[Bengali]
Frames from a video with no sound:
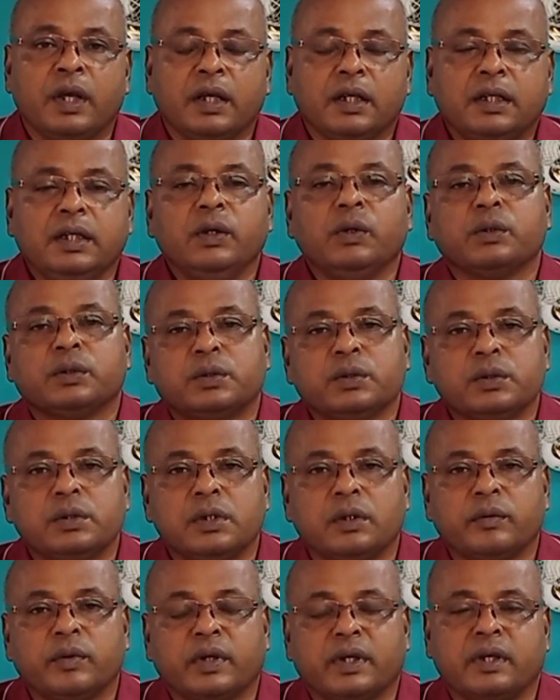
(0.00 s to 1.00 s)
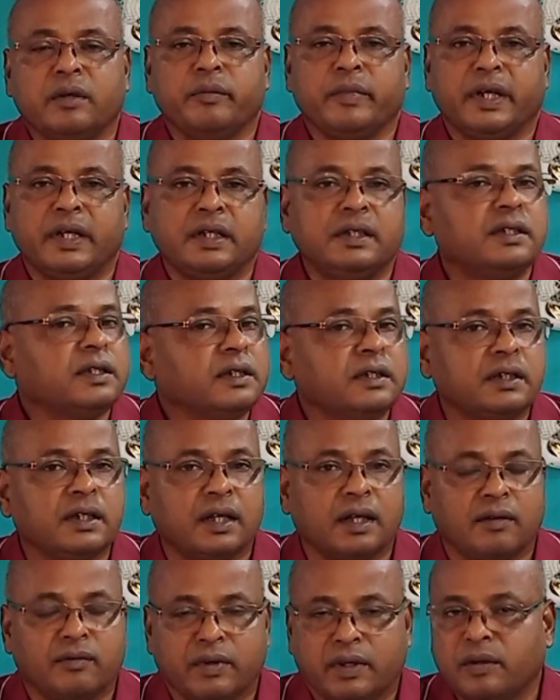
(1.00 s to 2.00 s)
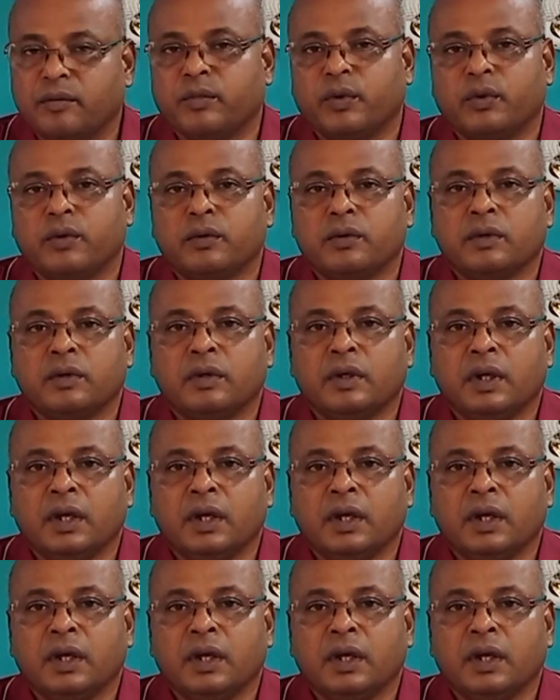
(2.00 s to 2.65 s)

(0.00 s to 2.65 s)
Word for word: কি ওষুধ দেবো কি মেডিসিন সেটা আমাকে বলুন